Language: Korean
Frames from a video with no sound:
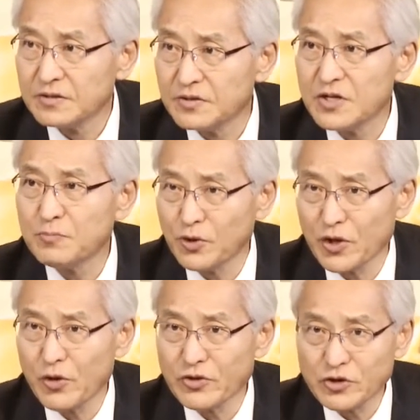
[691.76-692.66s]
그들이
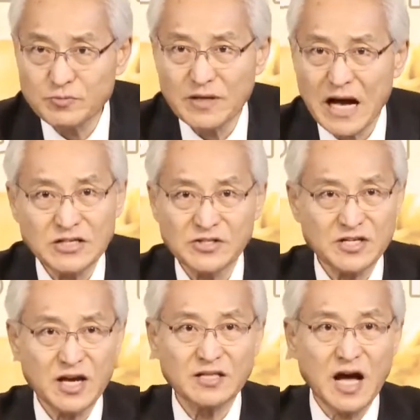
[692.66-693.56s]
변화되었지만 아직
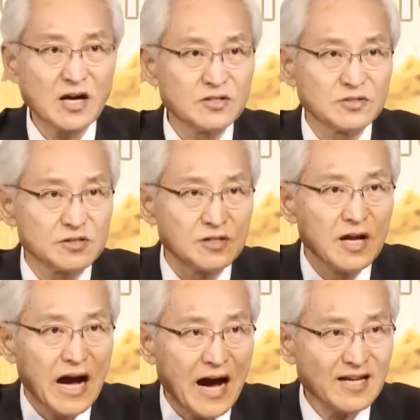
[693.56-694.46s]
세상이 다
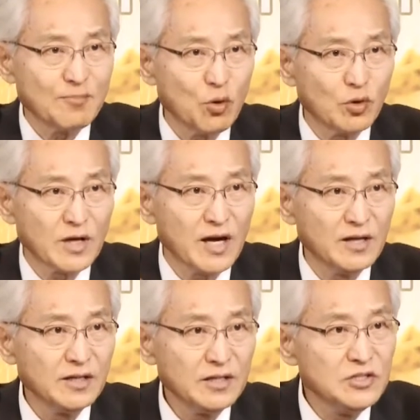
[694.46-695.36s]
그들을 알아보거나
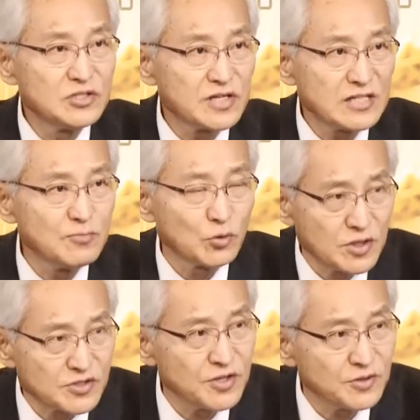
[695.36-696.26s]
인식하지
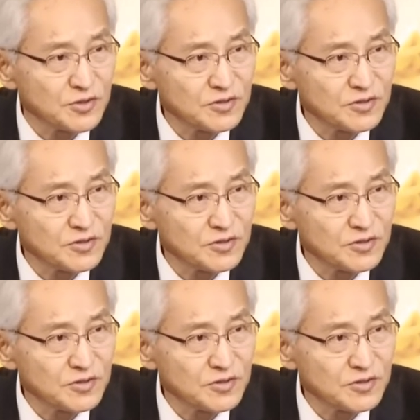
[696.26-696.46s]
못했어요.